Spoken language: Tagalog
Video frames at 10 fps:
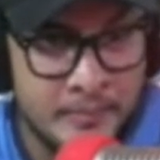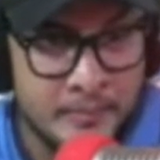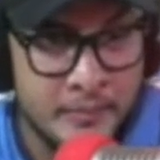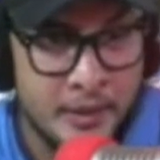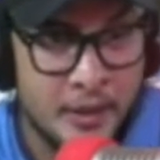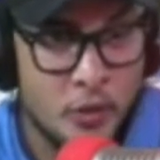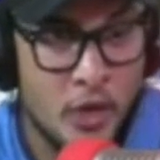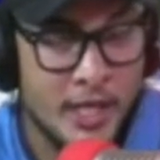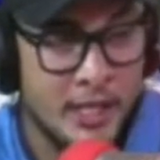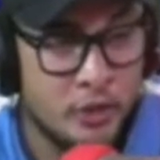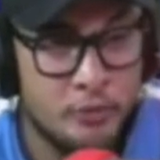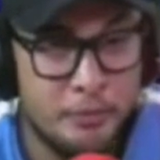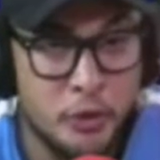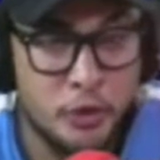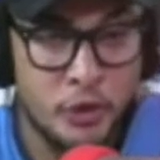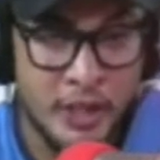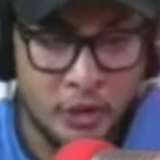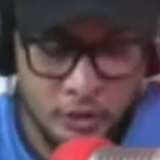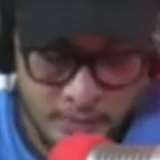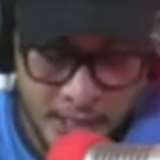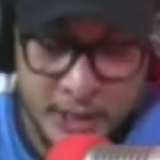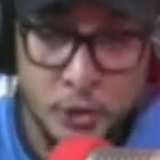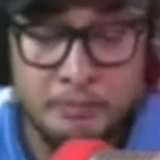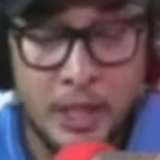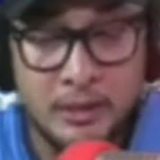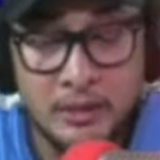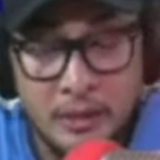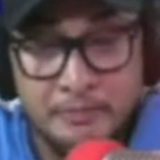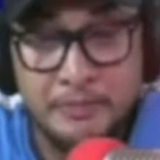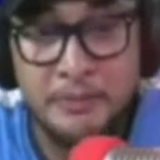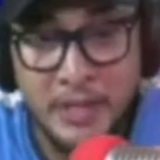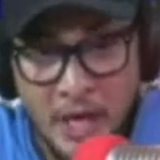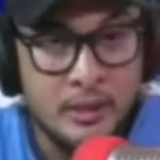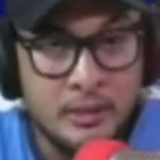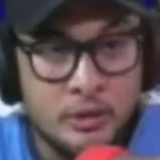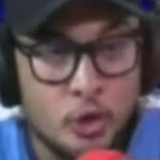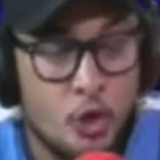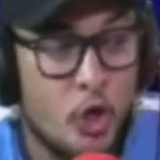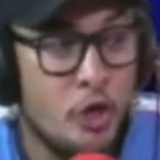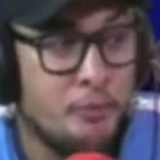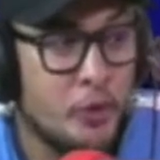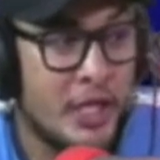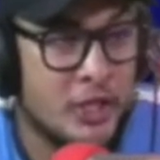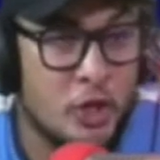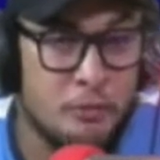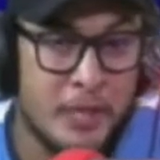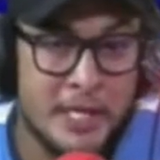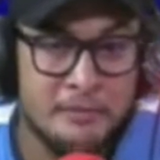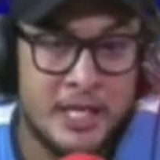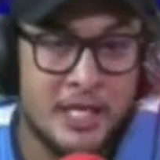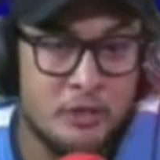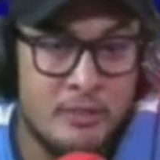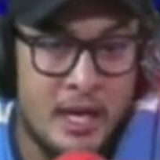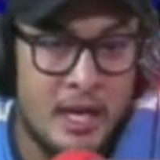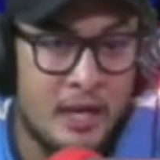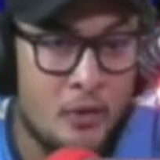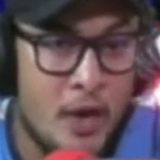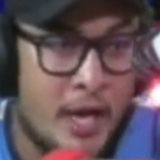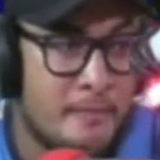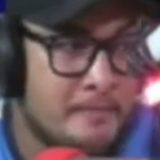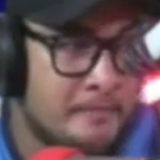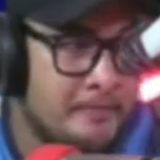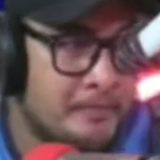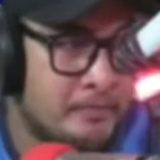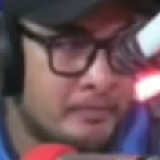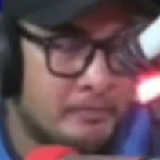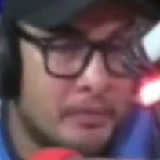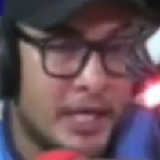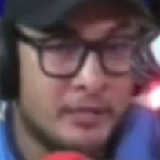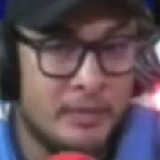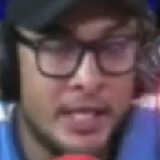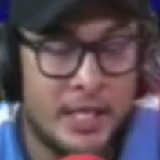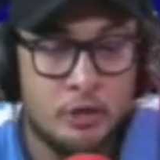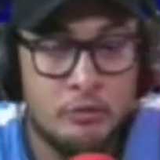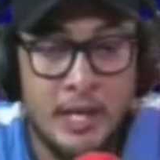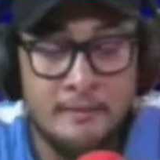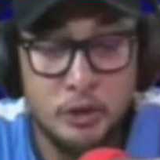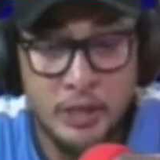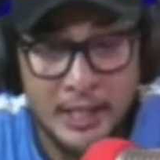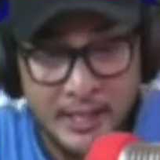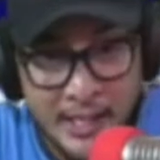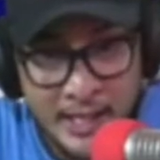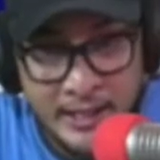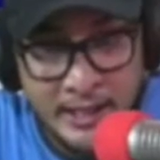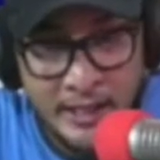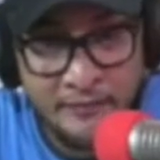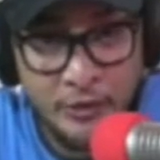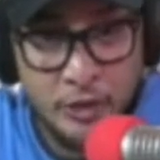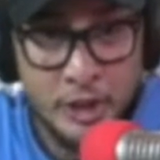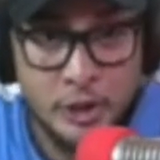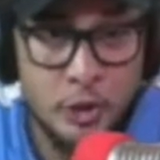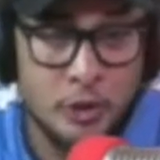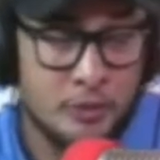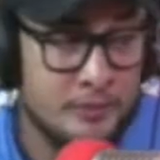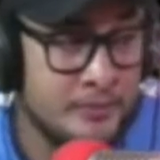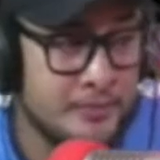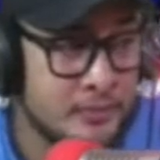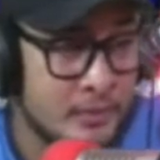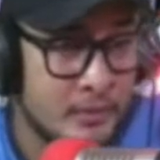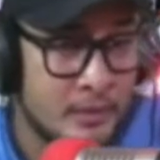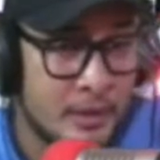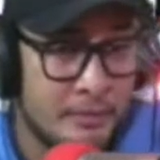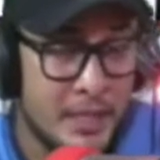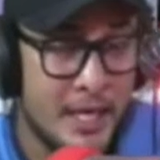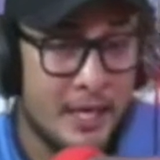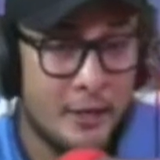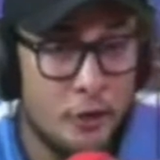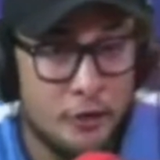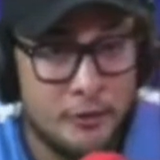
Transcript: Nakuha na to punto na to mga suking tigpaminaw. Tunungon po na to, bright man itong mga kuan, Bright man nga itong mga butante sa Davao del Sur. Labi na karon.